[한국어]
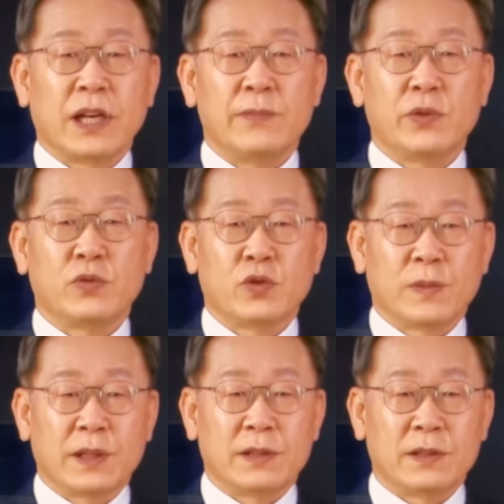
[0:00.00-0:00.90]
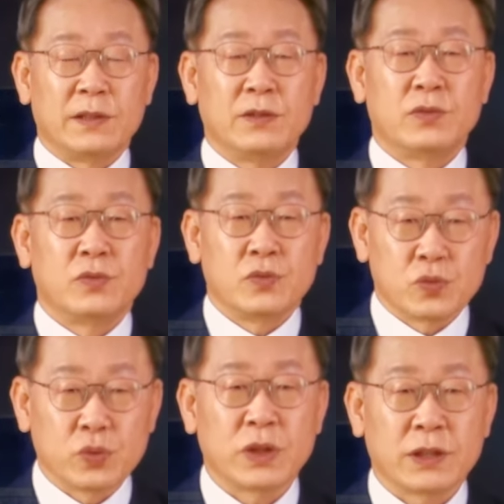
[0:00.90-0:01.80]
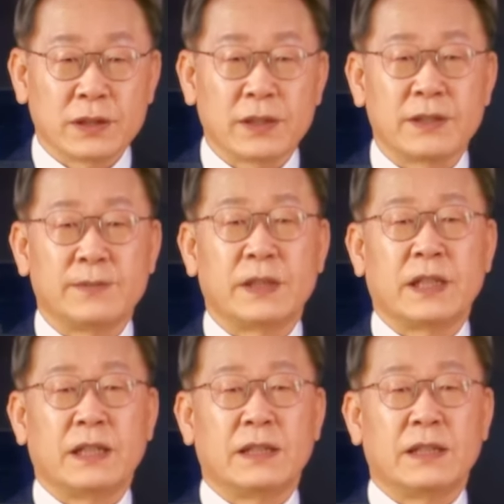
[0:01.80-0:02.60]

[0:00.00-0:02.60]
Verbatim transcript: 대한민국을 만드는 주역들이십니다.